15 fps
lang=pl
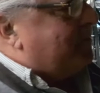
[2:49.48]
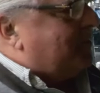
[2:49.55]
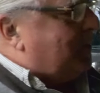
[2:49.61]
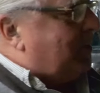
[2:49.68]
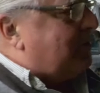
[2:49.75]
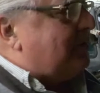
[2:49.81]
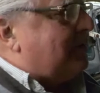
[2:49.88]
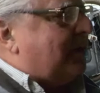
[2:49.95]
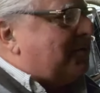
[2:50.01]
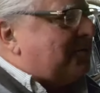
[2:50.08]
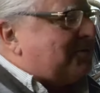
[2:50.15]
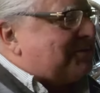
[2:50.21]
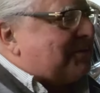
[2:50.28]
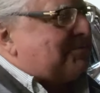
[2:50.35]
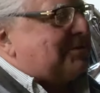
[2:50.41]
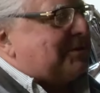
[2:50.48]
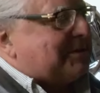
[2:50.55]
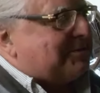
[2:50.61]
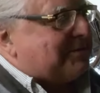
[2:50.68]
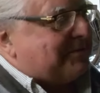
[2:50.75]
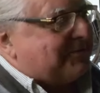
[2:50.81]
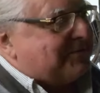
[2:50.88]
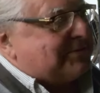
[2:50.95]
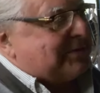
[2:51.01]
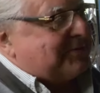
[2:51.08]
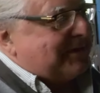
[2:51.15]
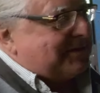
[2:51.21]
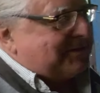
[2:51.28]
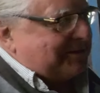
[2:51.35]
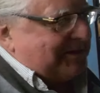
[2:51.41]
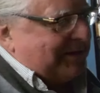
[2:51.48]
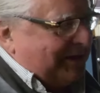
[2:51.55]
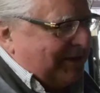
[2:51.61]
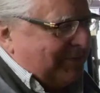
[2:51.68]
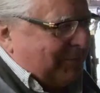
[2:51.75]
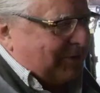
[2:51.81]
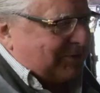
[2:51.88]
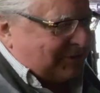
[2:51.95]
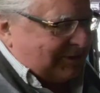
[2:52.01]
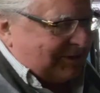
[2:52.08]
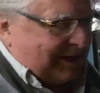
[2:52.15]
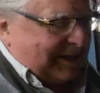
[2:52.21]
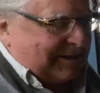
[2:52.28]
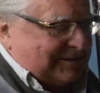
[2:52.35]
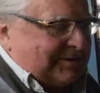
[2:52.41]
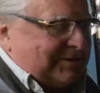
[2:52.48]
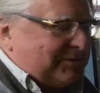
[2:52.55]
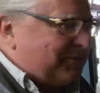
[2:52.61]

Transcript: No to ja już chcę się tyłem wycofać, po co drażnić